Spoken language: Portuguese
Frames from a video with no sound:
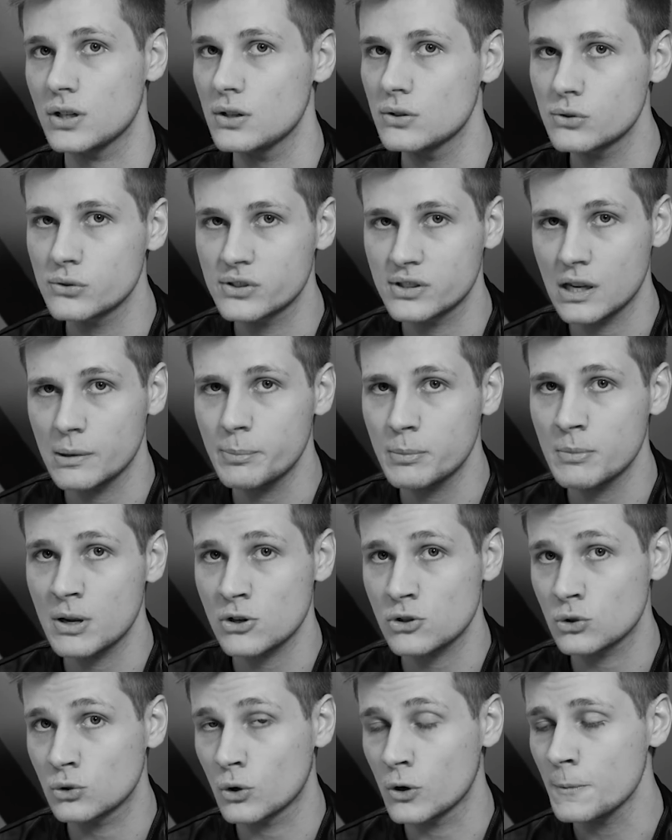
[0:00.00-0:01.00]
Isso sempre me
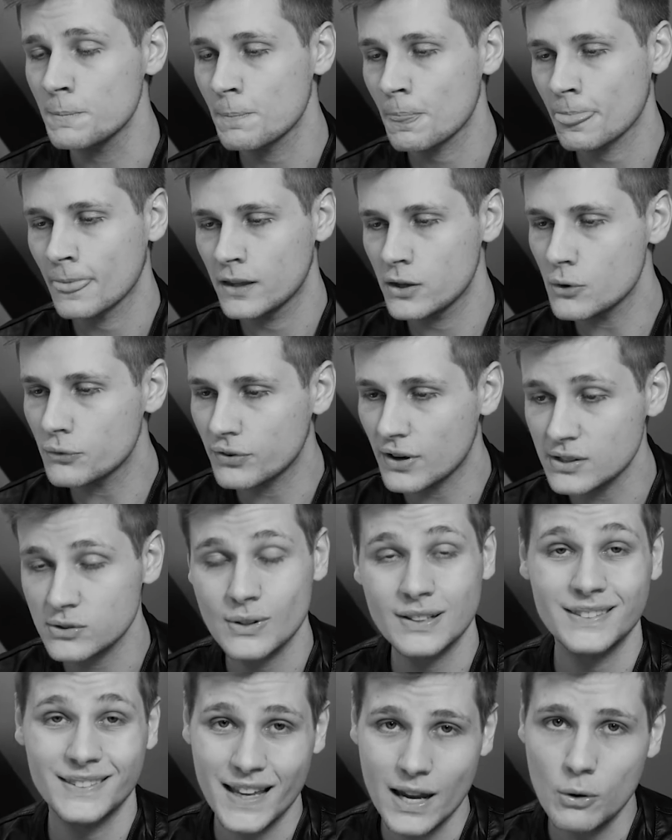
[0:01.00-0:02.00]
ajudou e eu
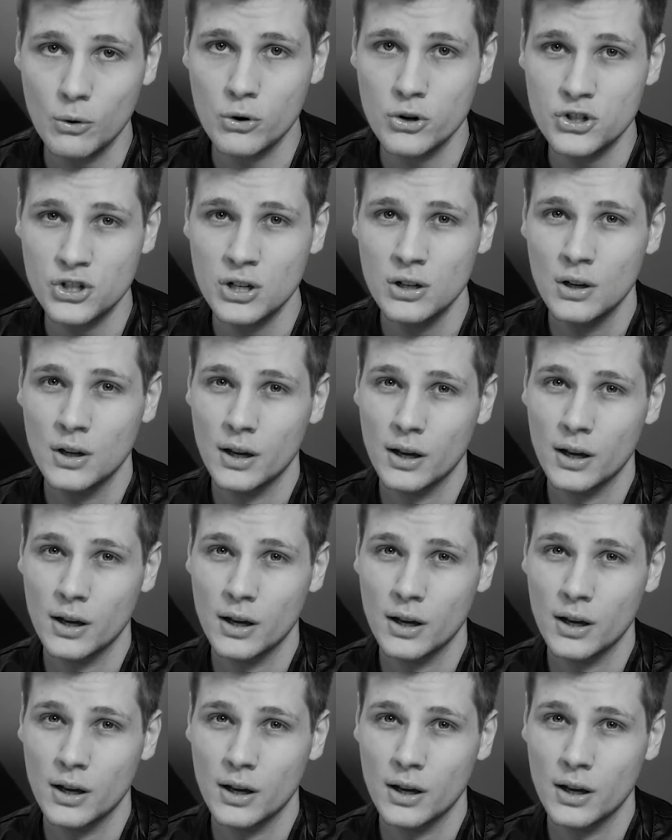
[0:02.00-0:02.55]
faço até hoje,